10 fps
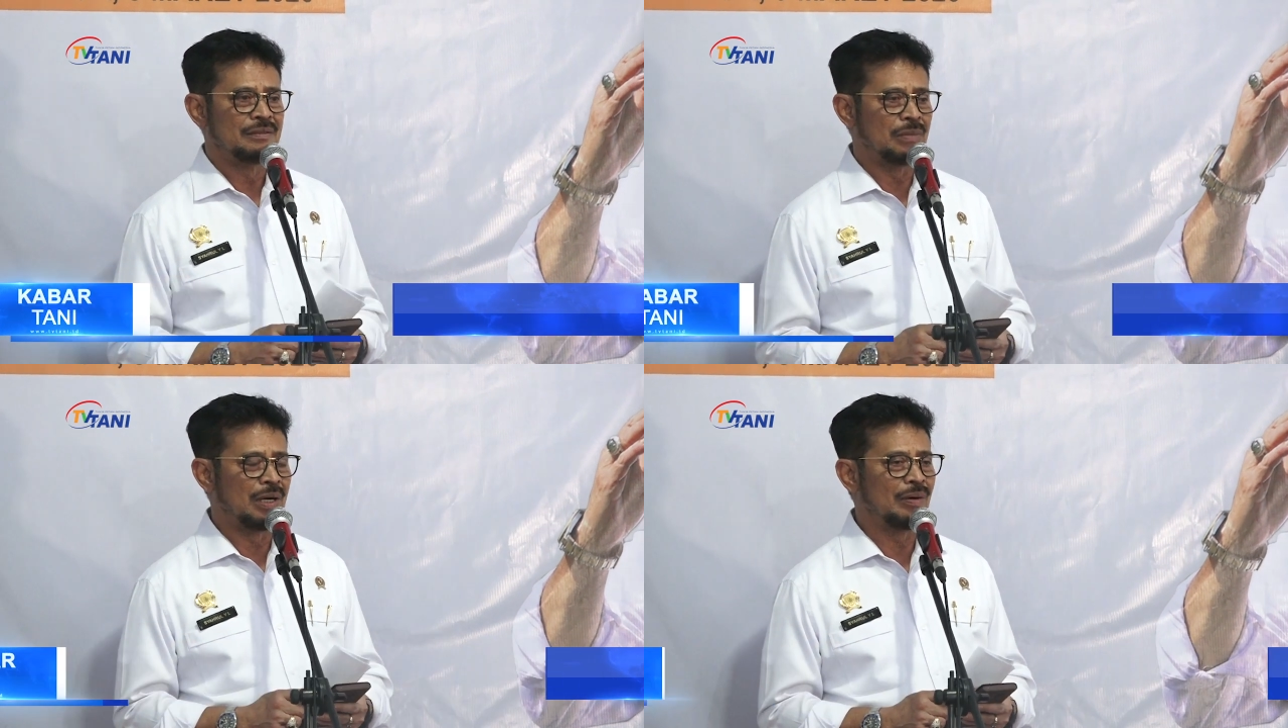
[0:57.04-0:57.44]

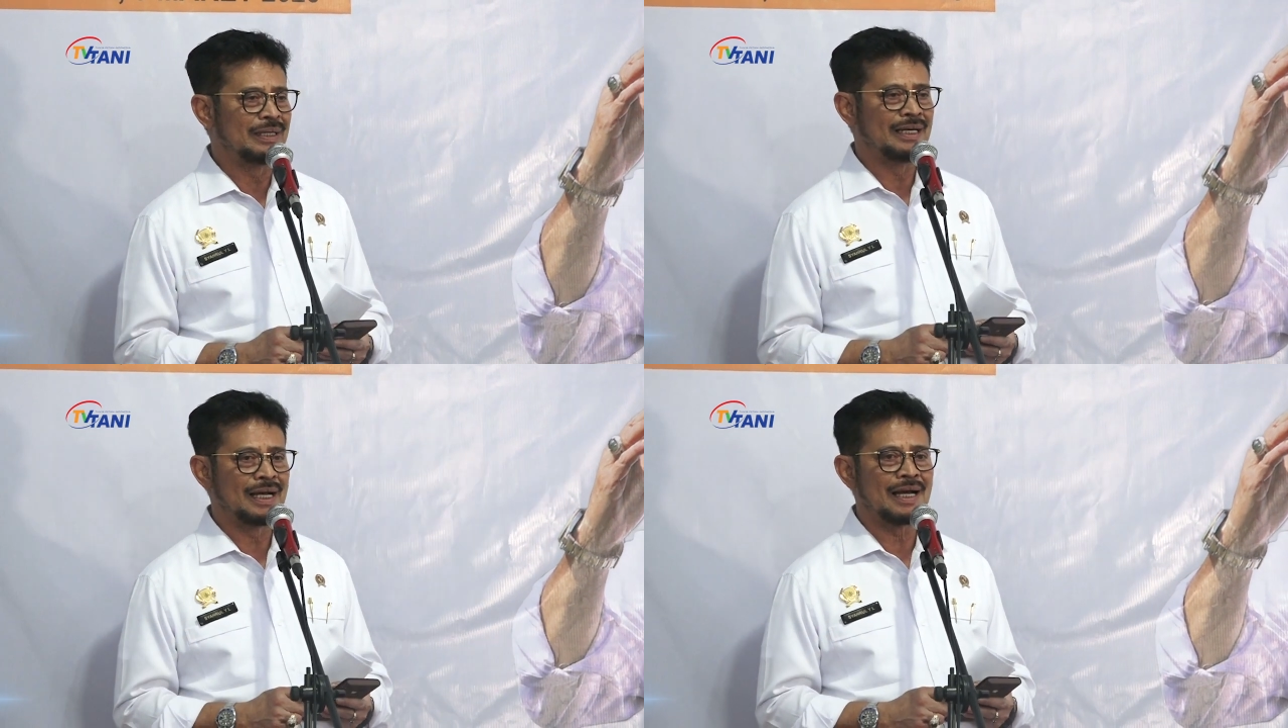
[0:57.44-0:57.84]
bahwa
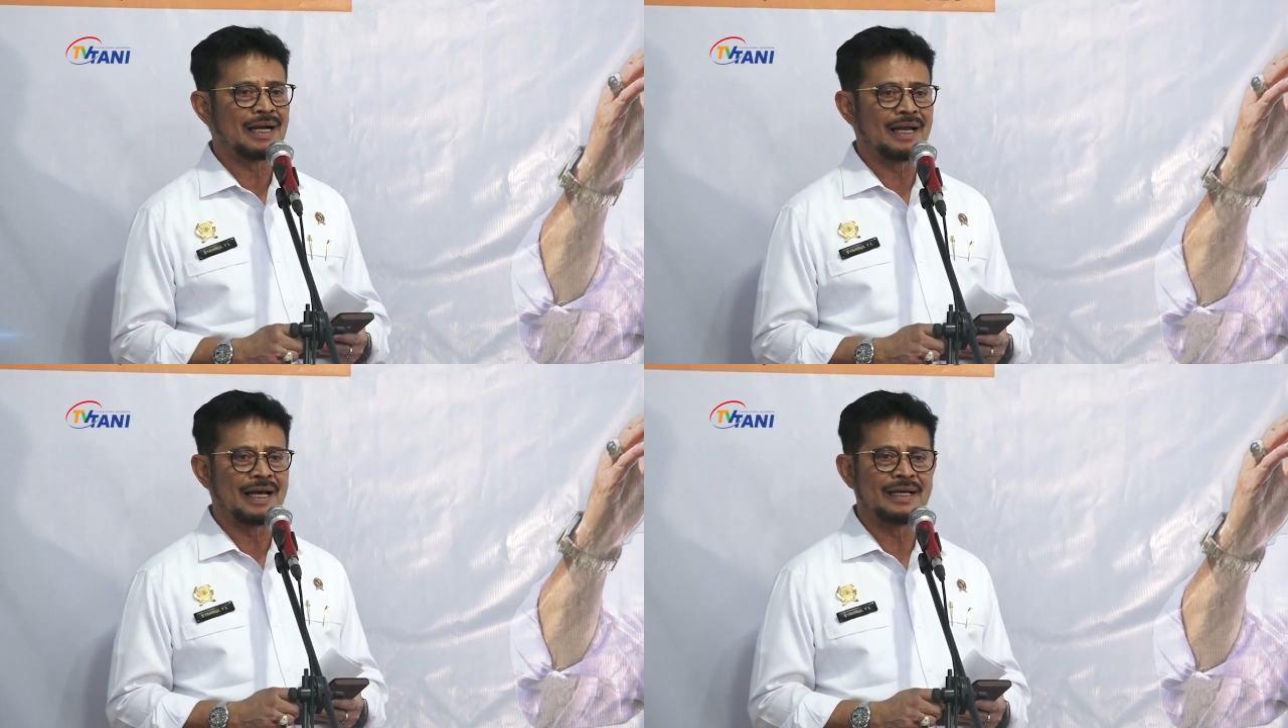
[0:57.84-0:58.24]
di
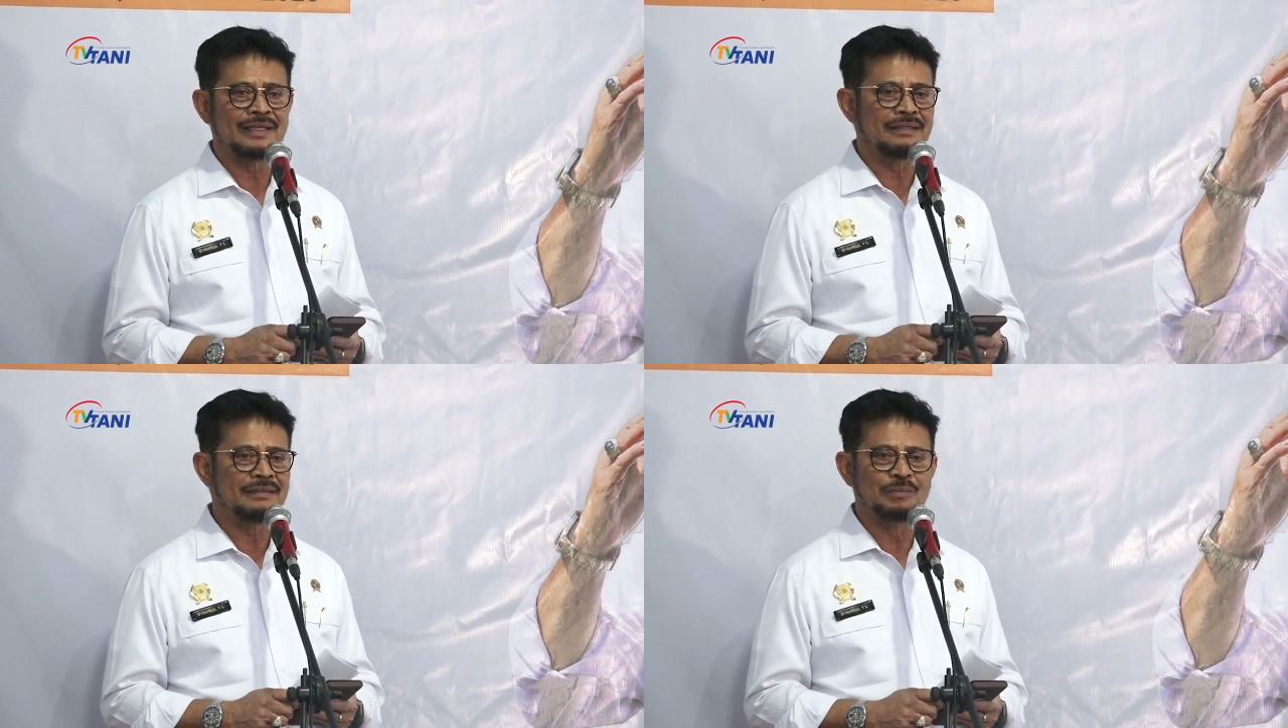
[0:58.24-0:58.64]
negara
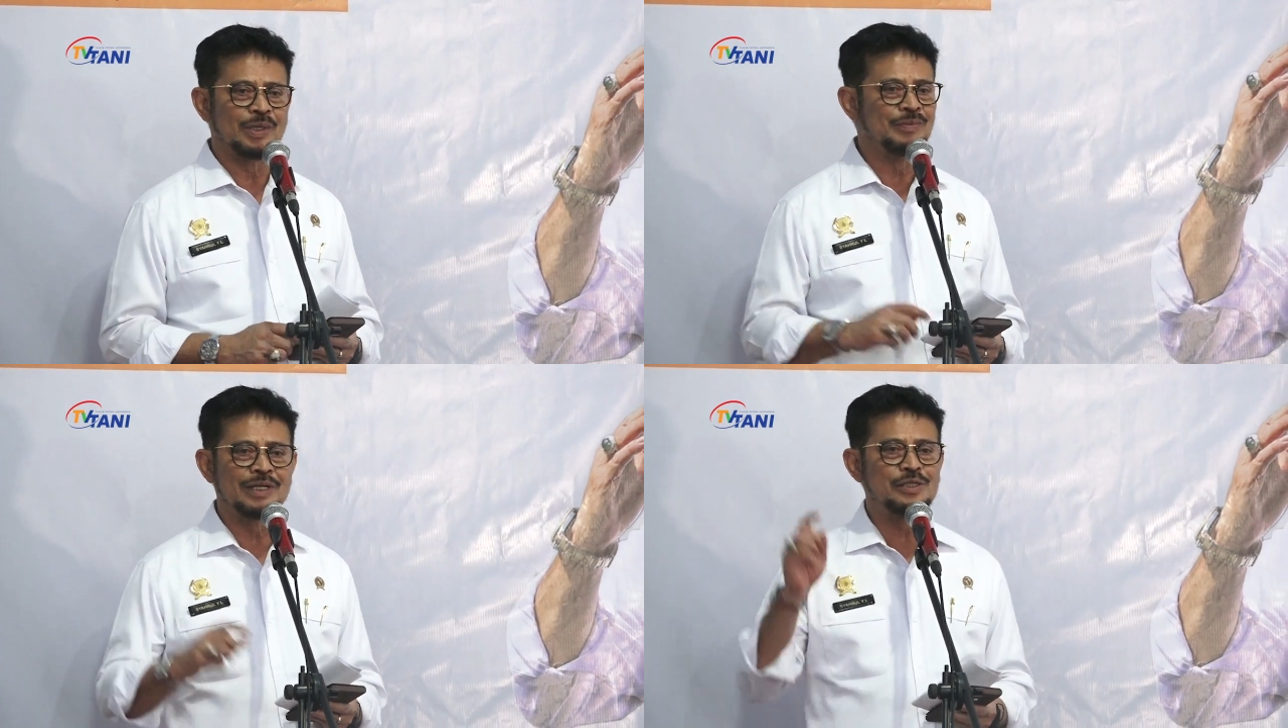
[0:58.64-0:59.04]
lain
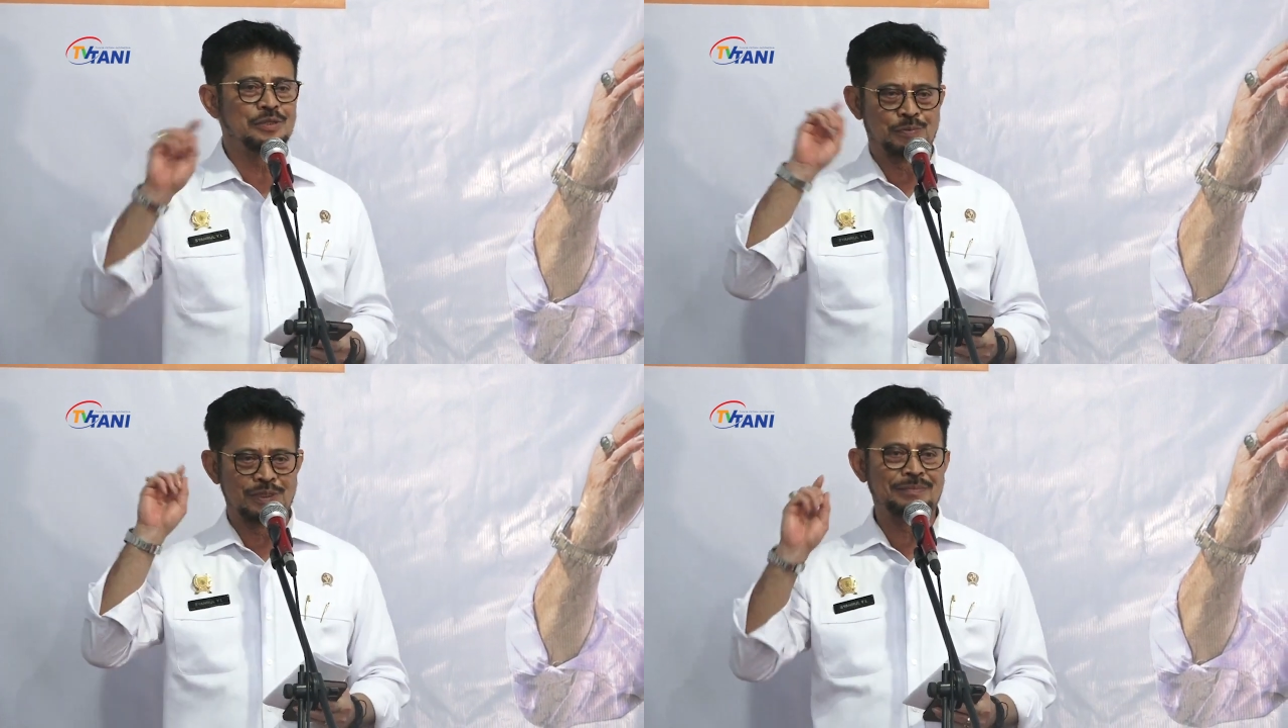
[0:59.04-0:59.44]
belum
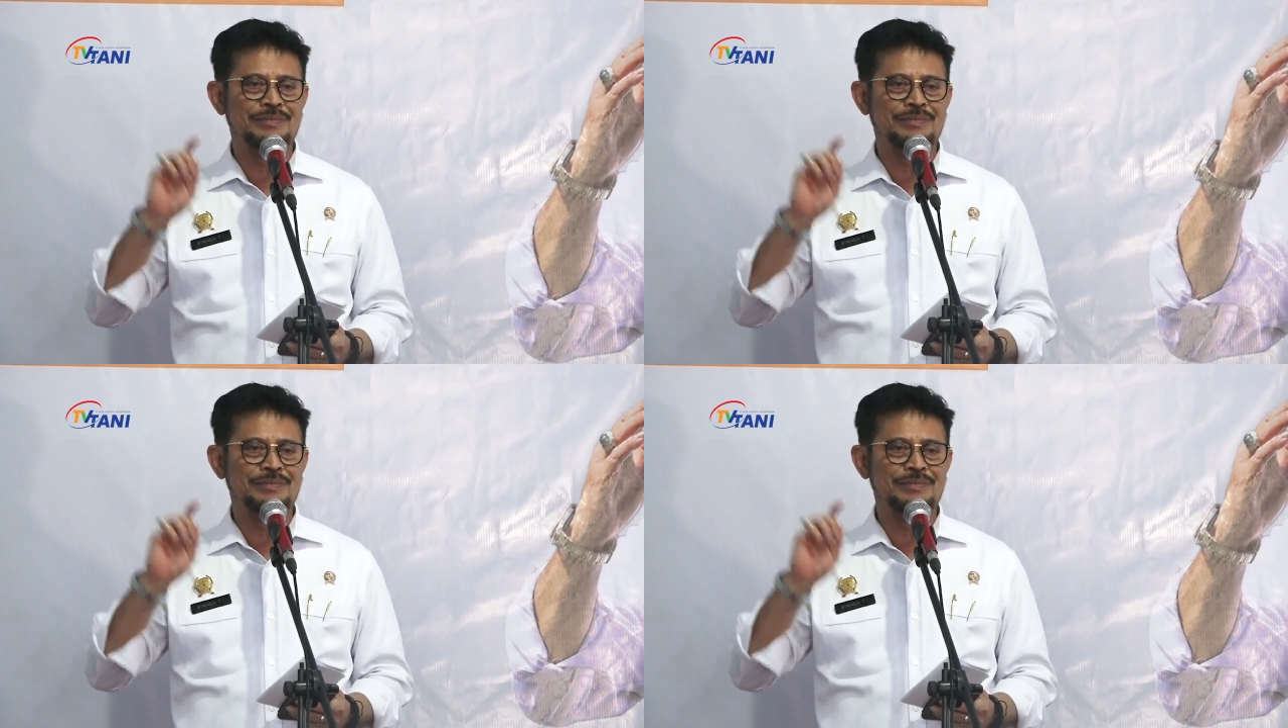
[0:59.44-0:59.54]
tentu punya